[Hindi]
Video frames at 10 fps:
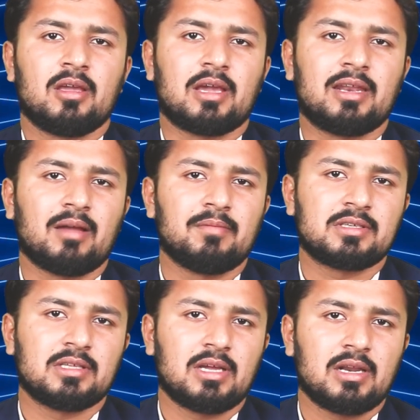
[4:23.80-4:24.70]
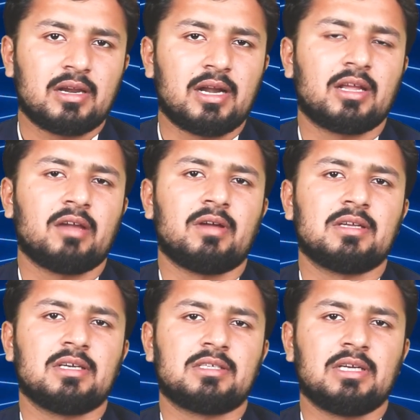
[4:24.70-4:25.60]
कहने का मकसद है रेंट के
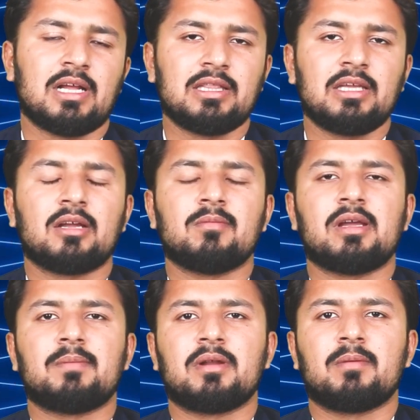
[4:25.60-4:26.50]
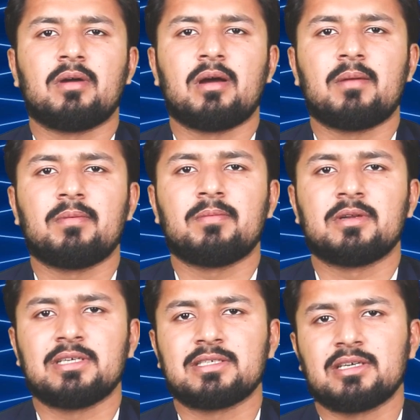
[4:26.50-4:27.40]
हवाले से अच्छी हेल्दी इनकम यहाँ पर आप, आप
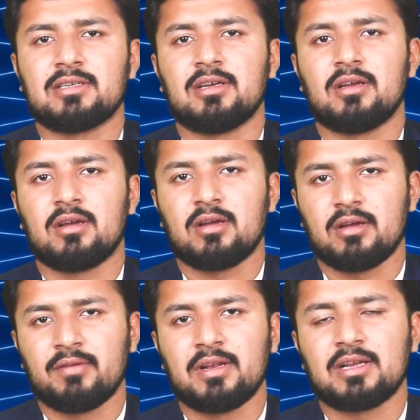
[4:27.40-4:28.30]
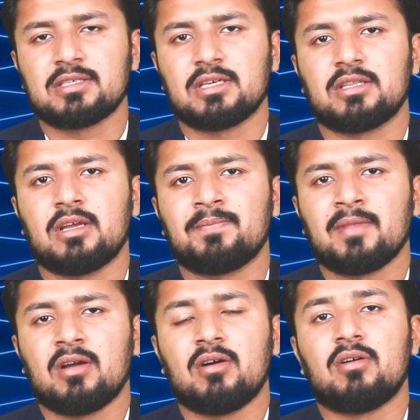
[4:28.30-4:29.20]
परचेज़ कर अवेल कर सकते हैं
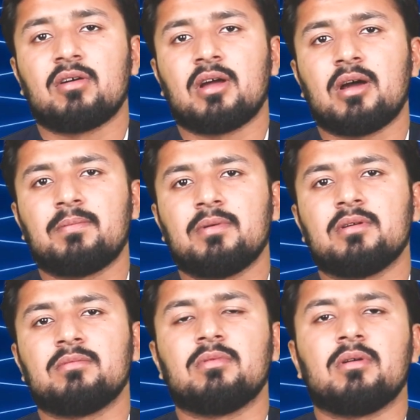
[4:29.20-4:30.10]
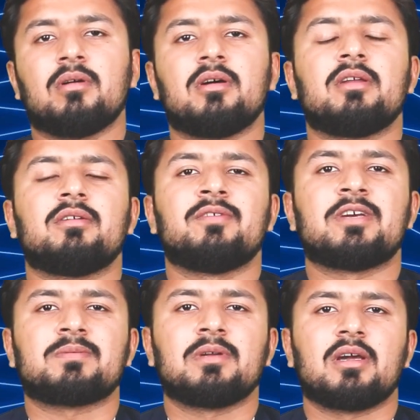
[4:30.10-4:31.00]
और आप
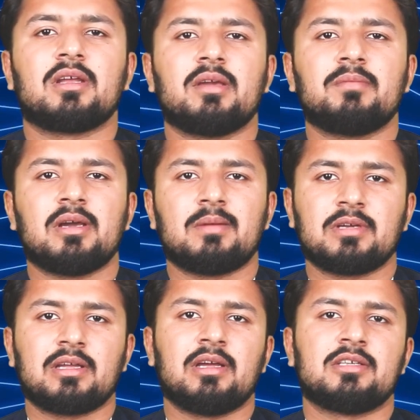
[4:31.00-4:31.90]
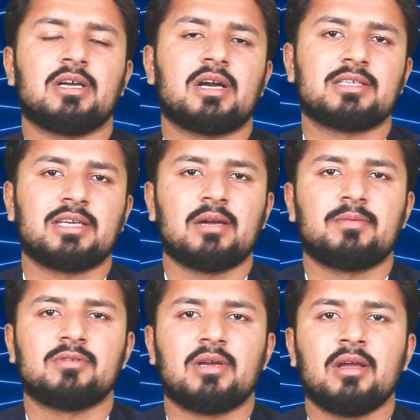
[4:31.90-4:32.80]
इन्वेस्टमेंट करके भी आप अच्छा खासा यहाँ
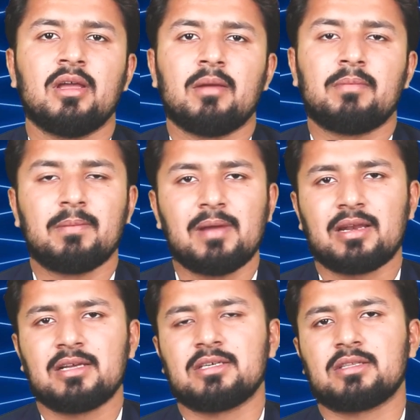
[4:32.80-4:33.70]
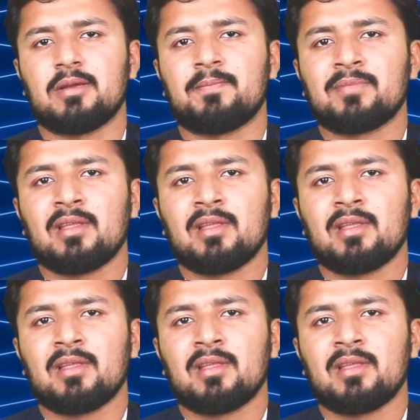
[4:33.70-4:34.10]
पर जो है पे बैक ले सकते हैं